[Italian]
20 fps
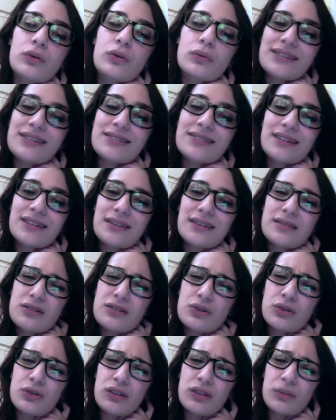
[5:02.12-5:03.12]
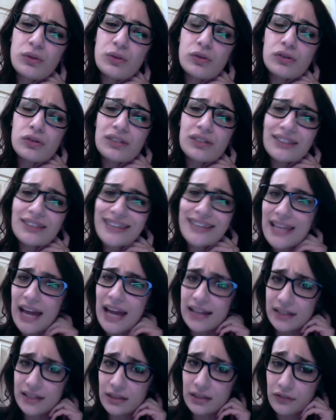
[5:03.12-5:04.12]
una scansione molto
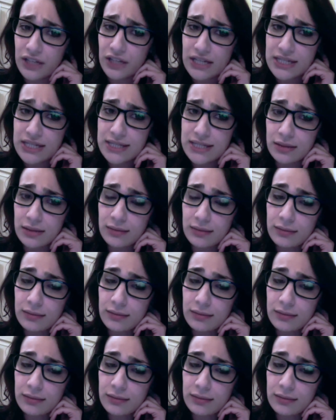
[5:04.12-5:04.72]
dettagliata di Flix.